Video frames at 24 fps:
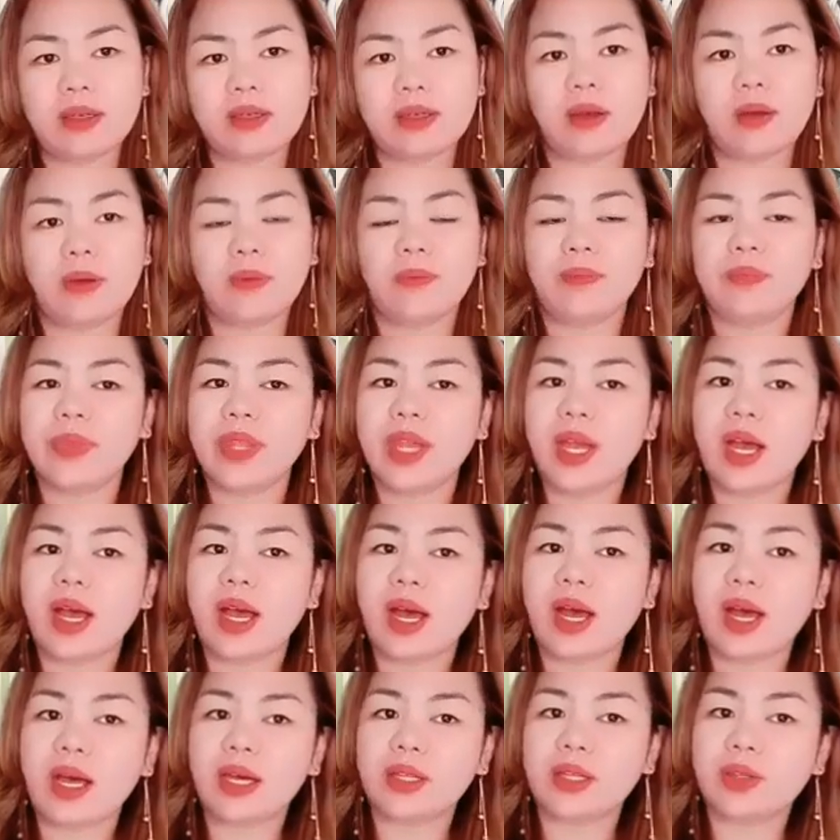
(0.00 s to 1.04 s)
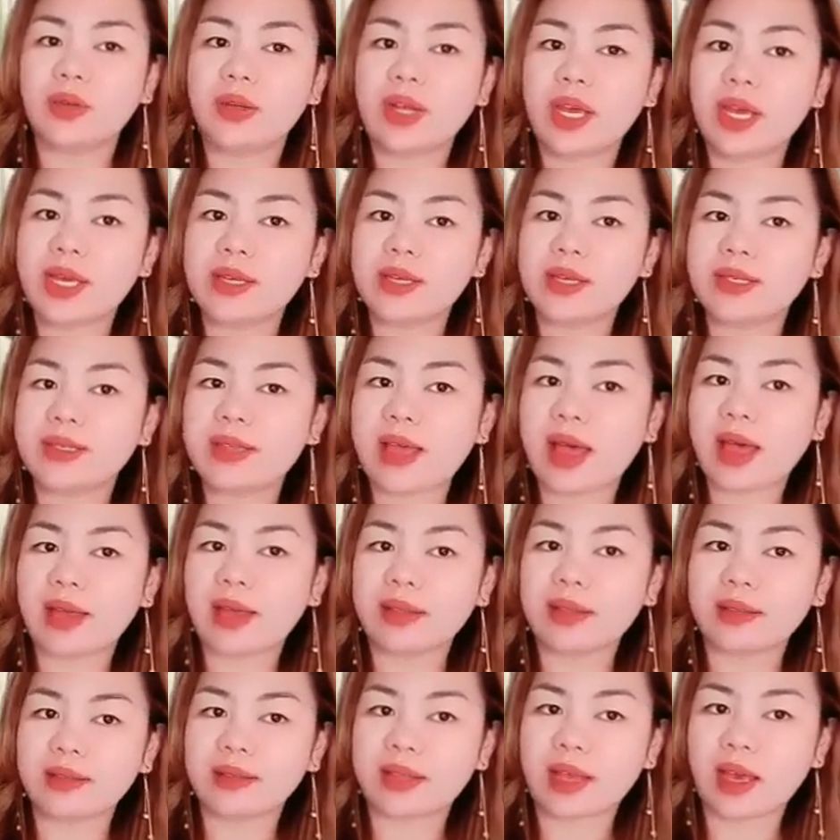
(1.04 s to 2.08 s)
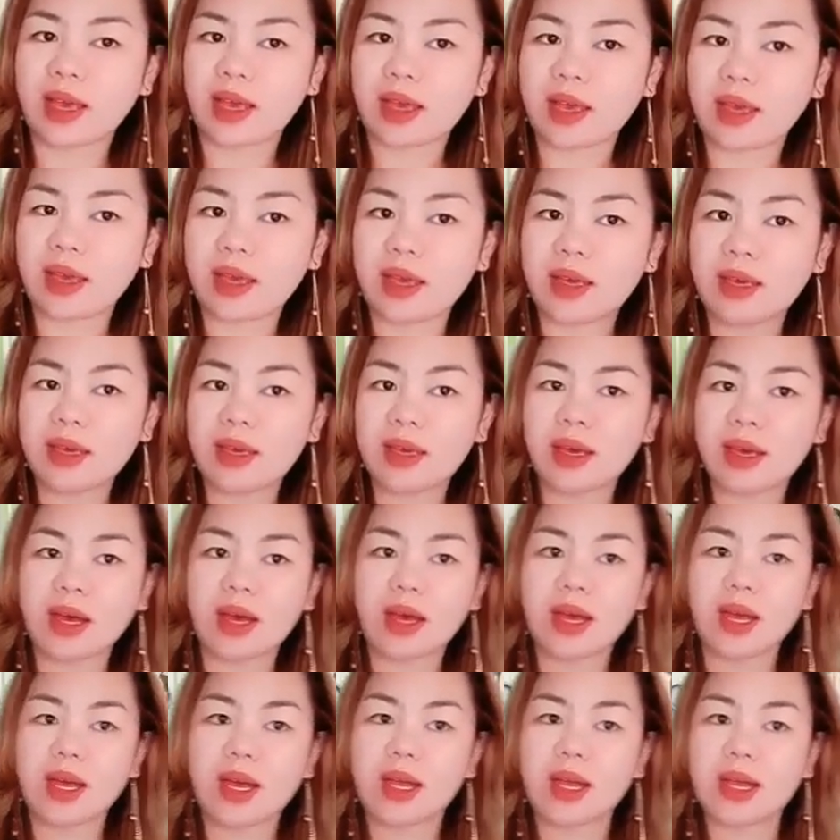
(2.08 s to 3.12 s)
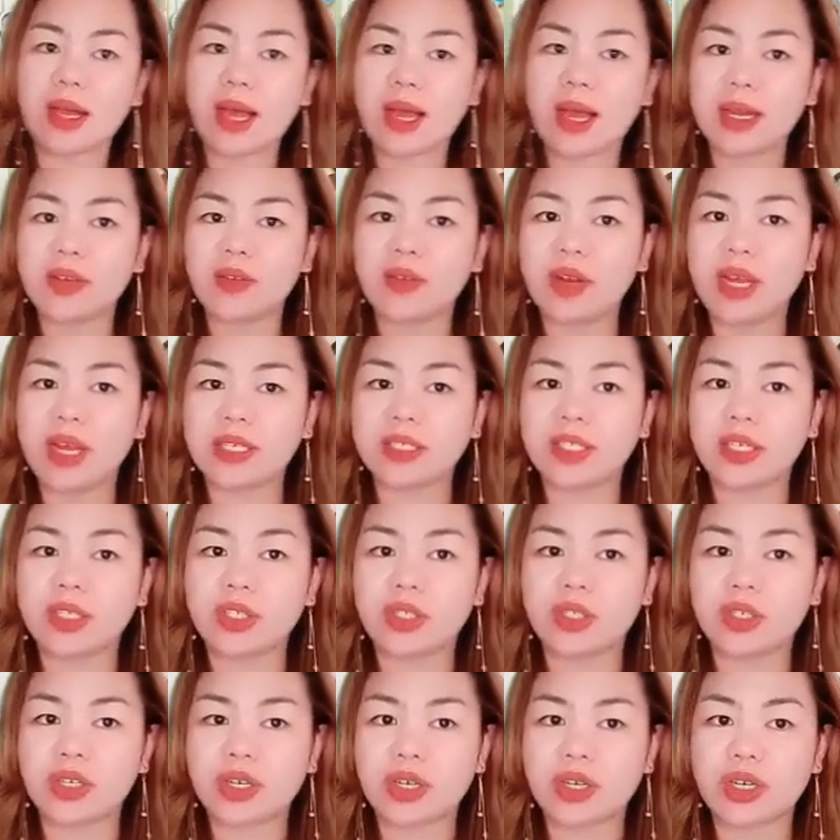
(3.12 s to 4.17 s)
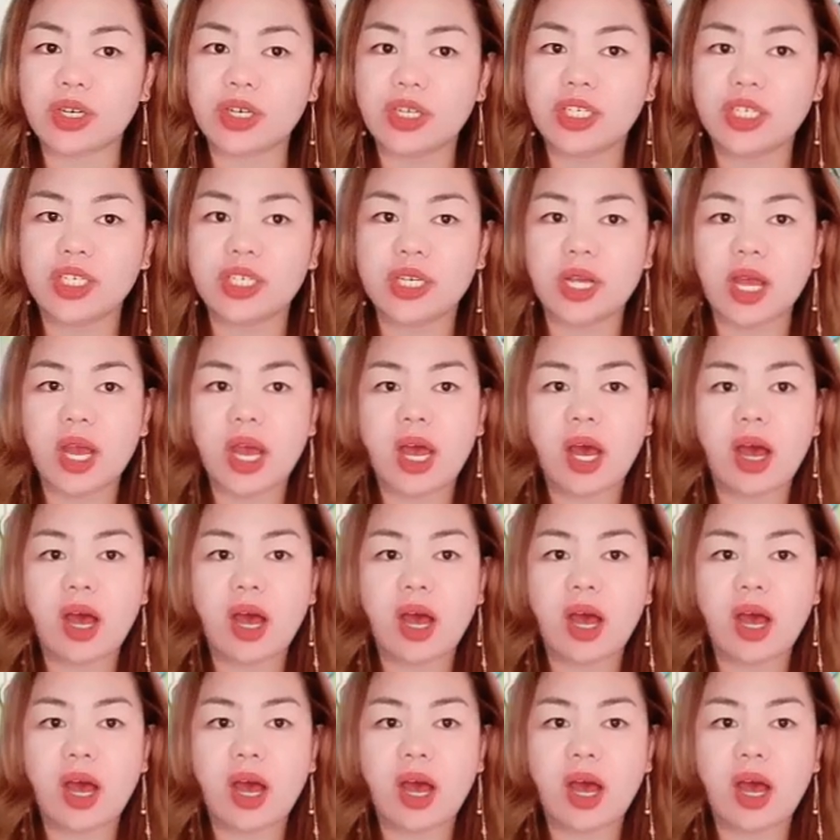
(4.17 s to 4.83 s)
So, uh, today is Sunday. Uh, kagagaling ko lang sa church.